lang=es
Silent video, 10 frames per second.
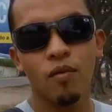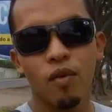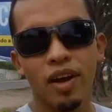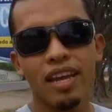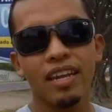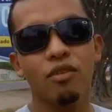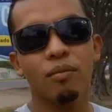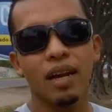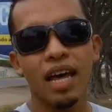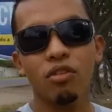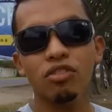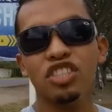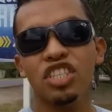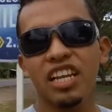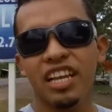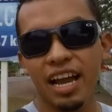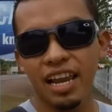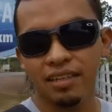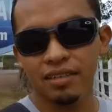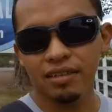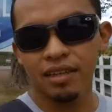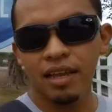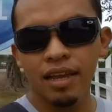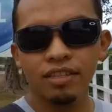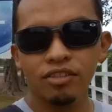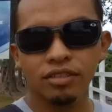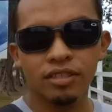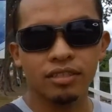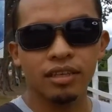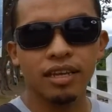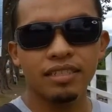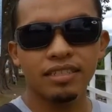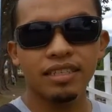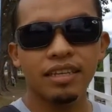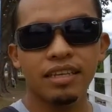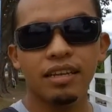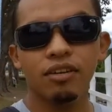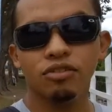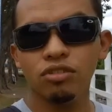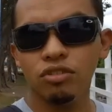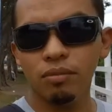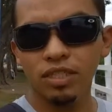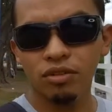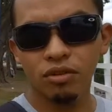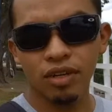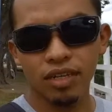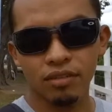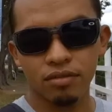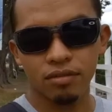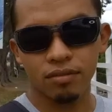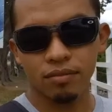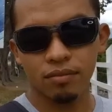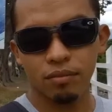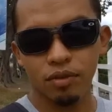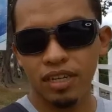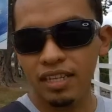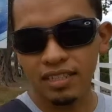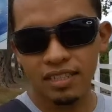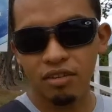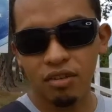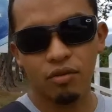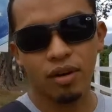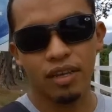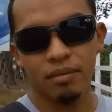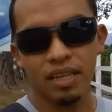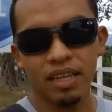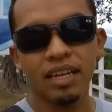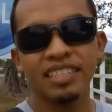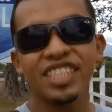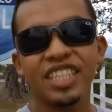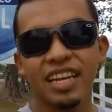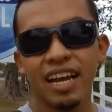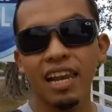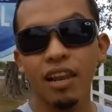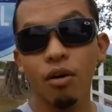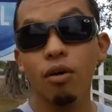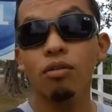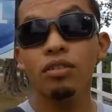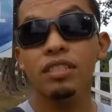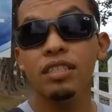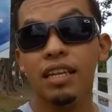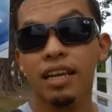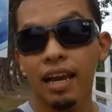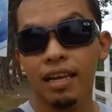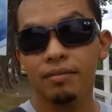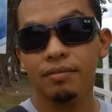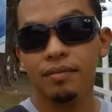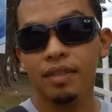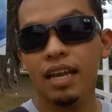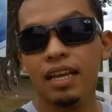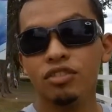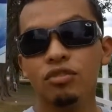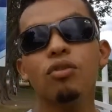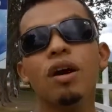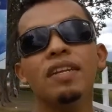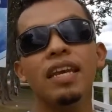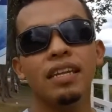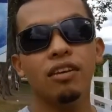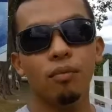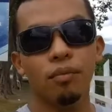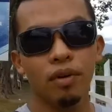fue nombrado Chilcal. Entonces, en sí los dos nombres son correctos. Podrían decirlo de cualquier manera, Chircal o Chilcal. En eso no habría ningún